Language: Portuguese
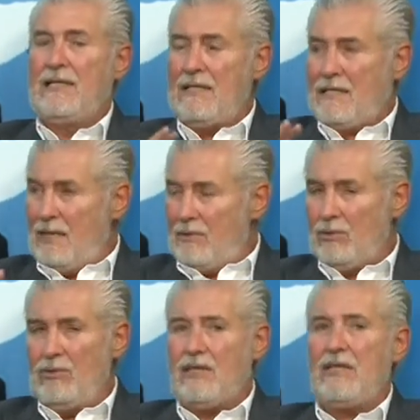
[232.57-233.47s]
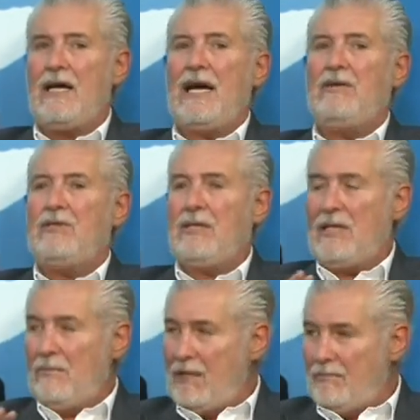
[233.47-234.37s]
sistema judiciário,
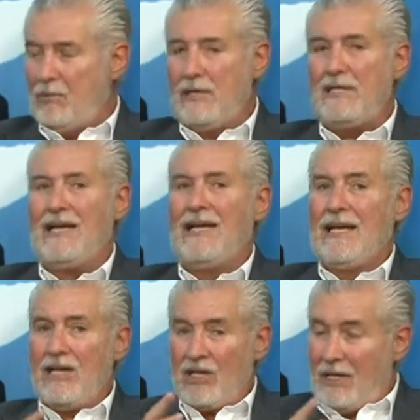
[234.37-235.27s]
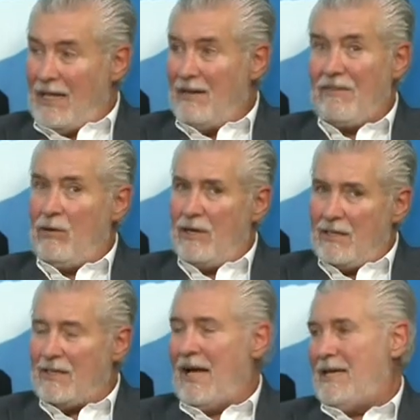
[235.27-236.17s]
sistema de polícia, e a gente tem que
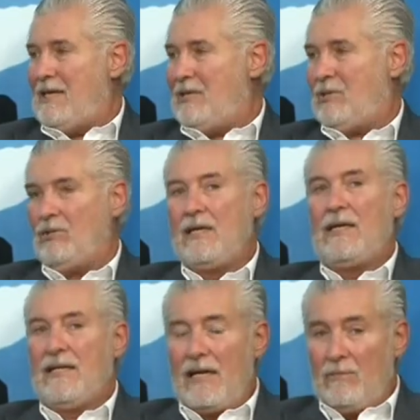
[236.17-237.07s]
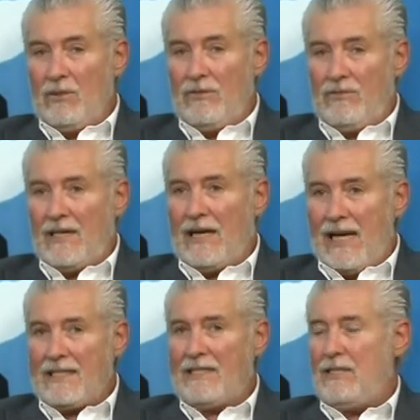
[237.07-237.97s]
valorizar isso, tem que modificar
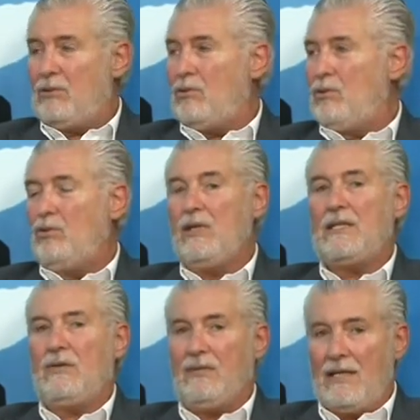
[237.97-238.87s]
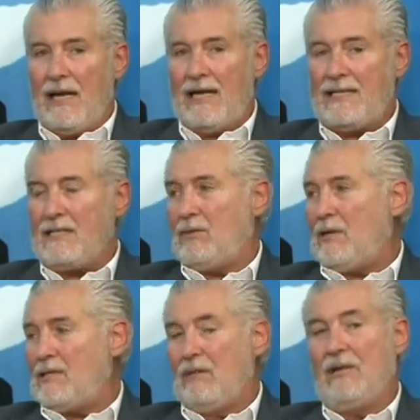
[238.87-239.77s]
essas estruturas, alterar essa
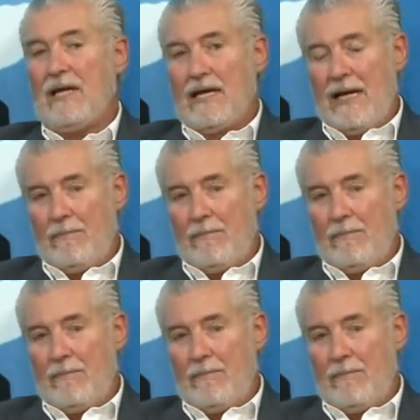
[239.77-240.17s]
situação. E